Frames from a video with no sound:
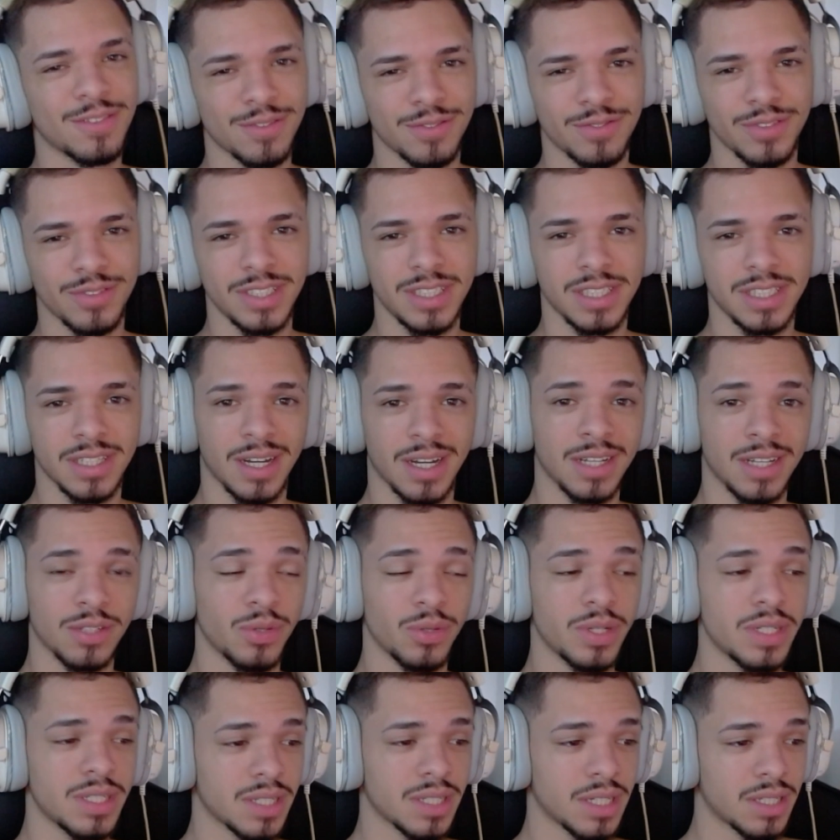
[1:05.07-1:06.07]
fiz há
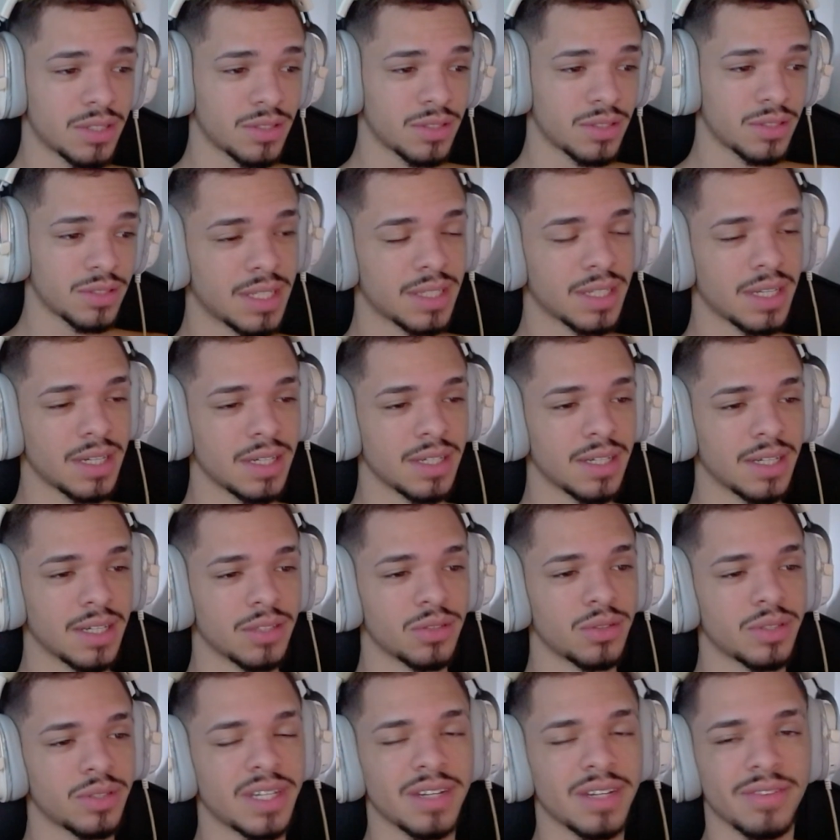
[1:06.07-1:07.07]
dois anos, tá
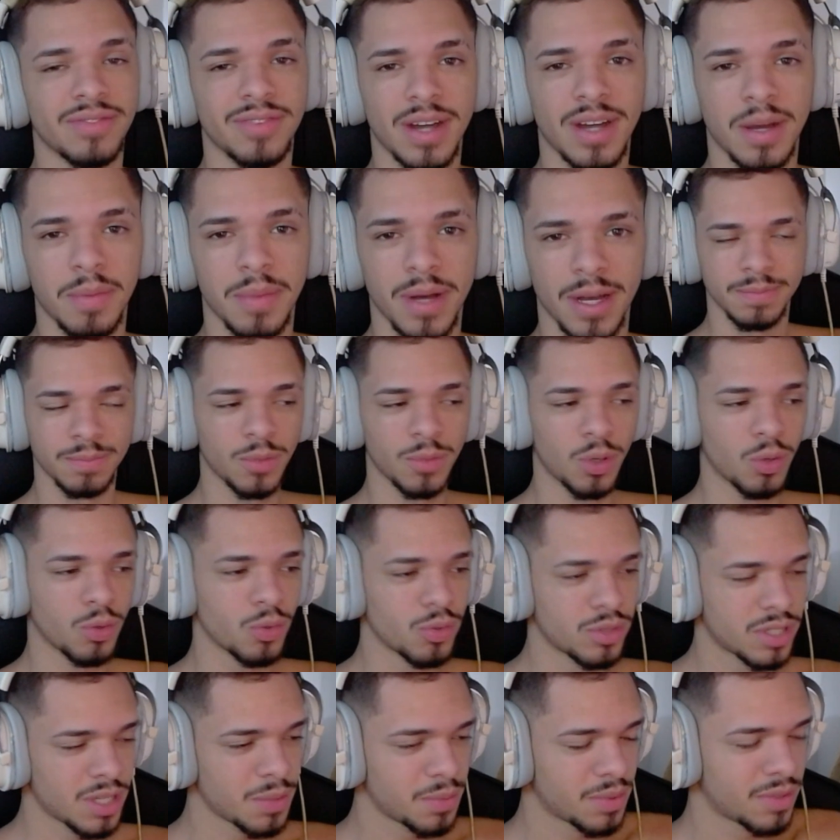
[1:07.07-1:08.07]
ligado? Que é farmar.
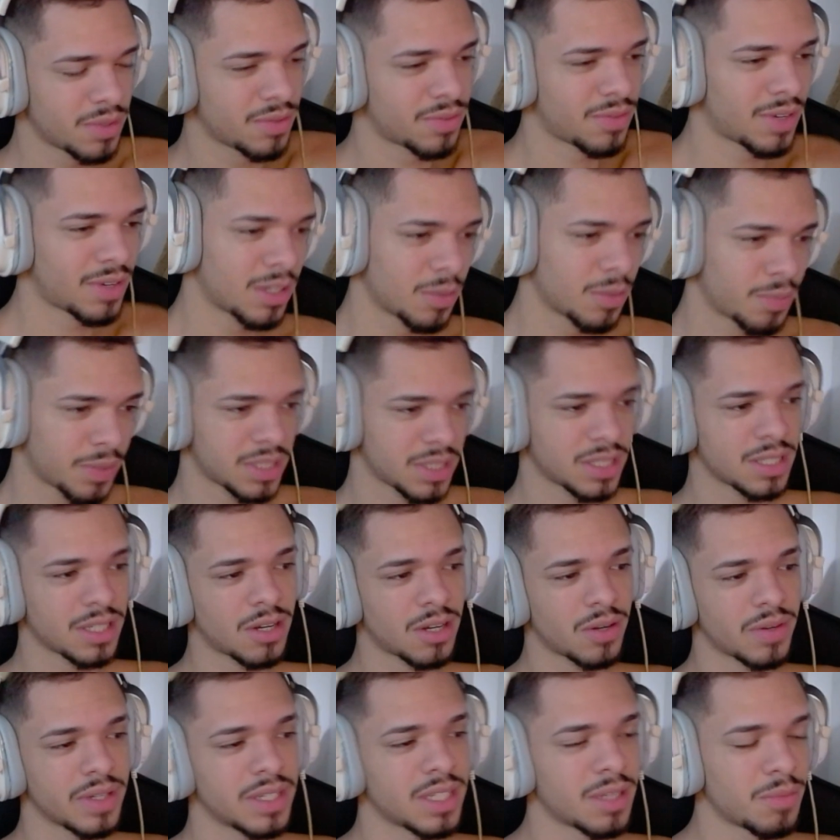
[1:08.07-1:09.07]
Bom, eu sempre falo pra
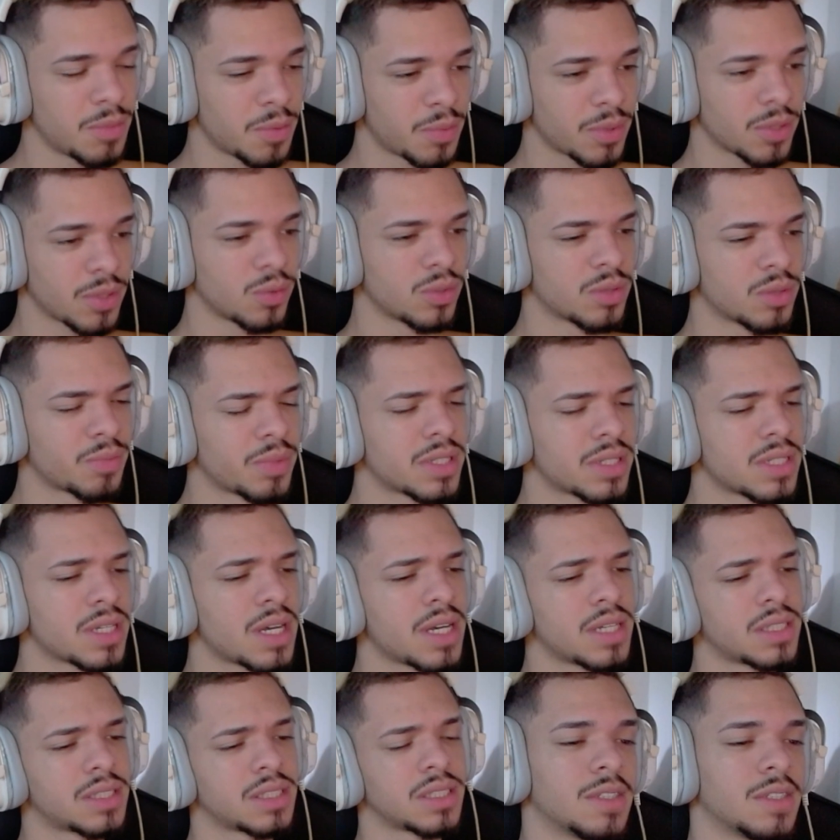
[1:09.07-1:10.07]
geral aí que me pergunta,
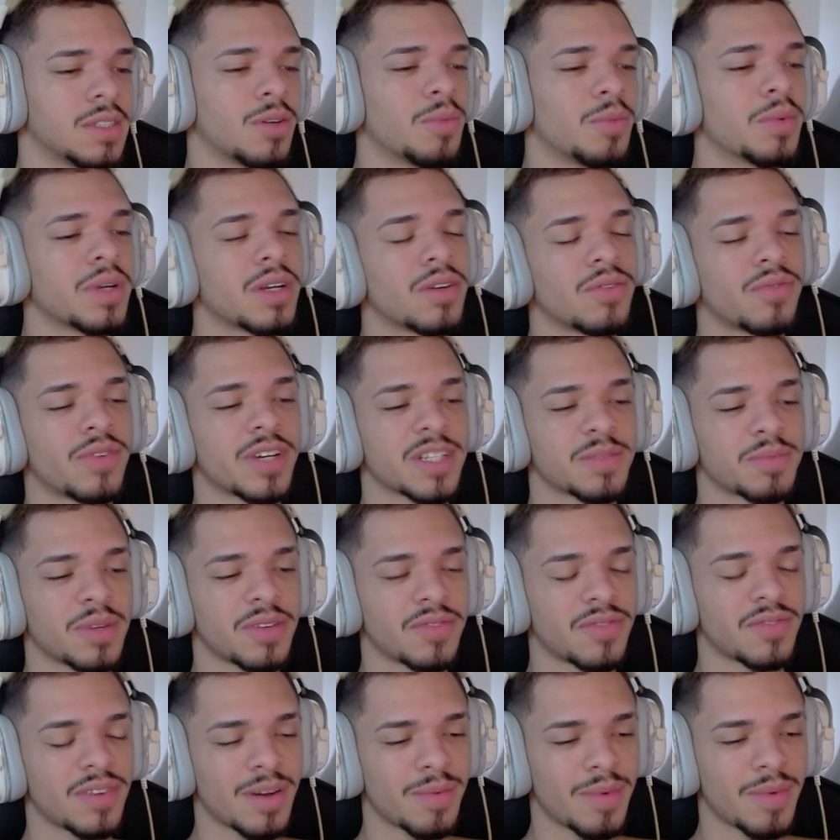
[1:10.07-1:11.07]
P7, como que eu faço
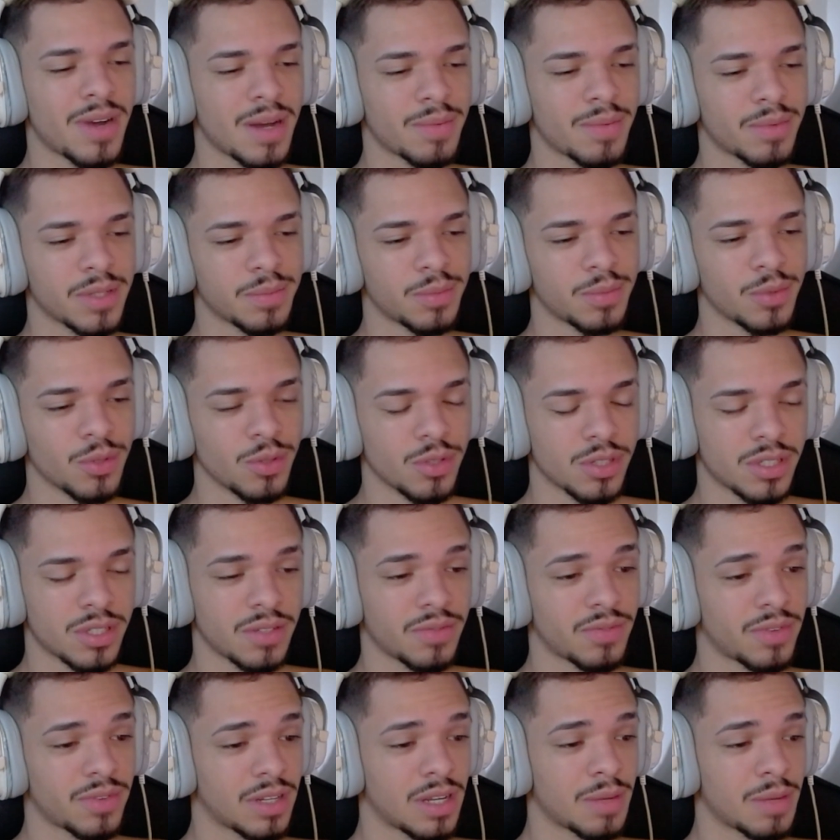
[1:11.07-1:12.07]
pra farmar, pai Plus? Eu
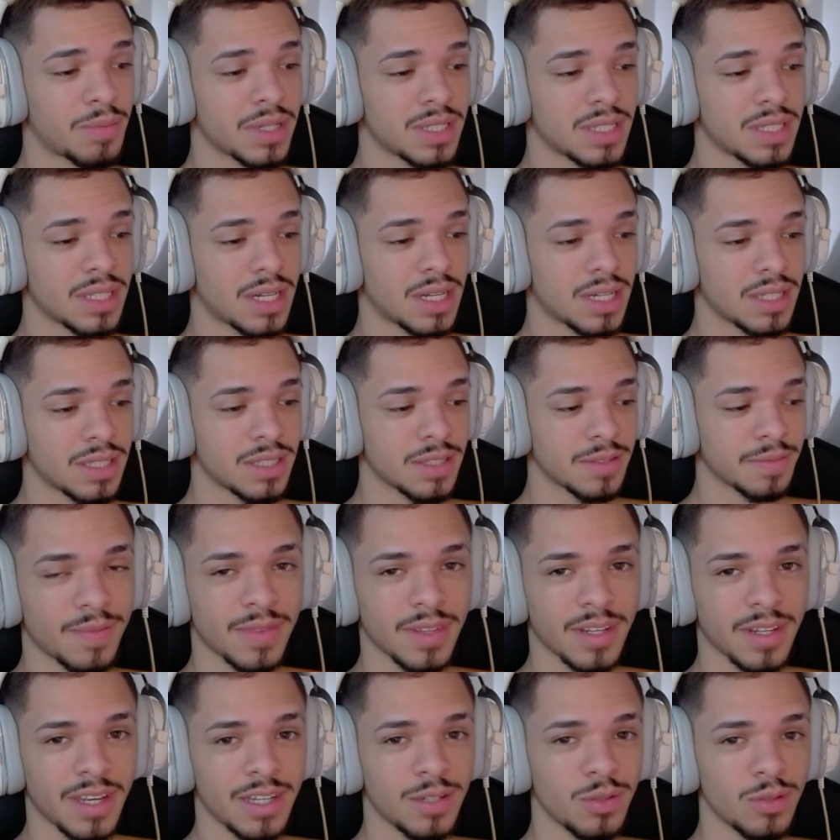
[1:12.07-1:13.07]
sempre falo, rapaziada,
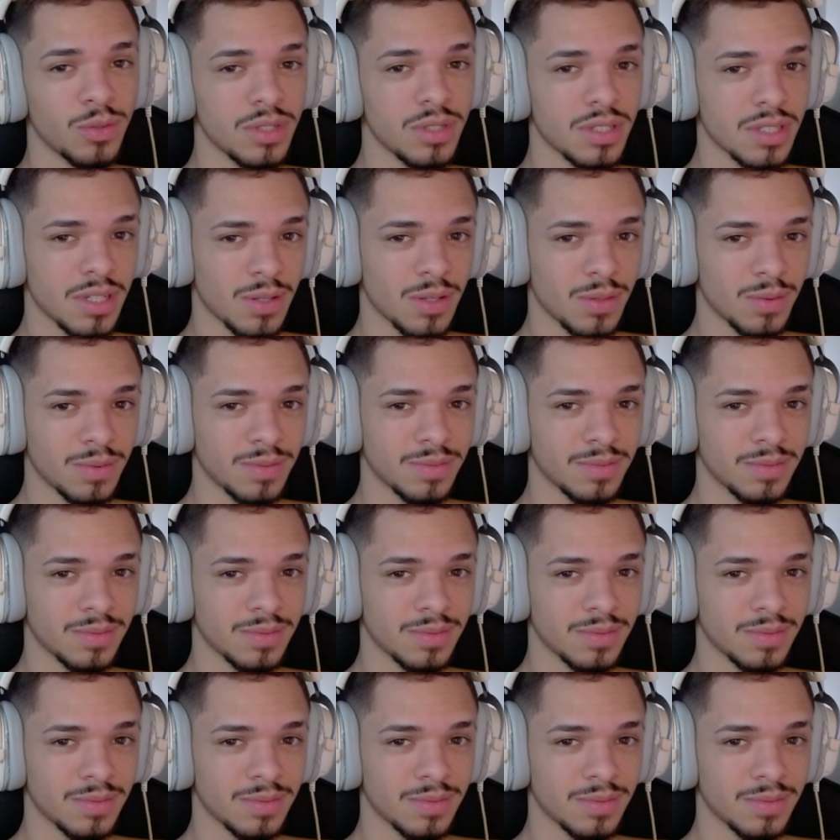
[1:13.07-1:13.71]
é ilusão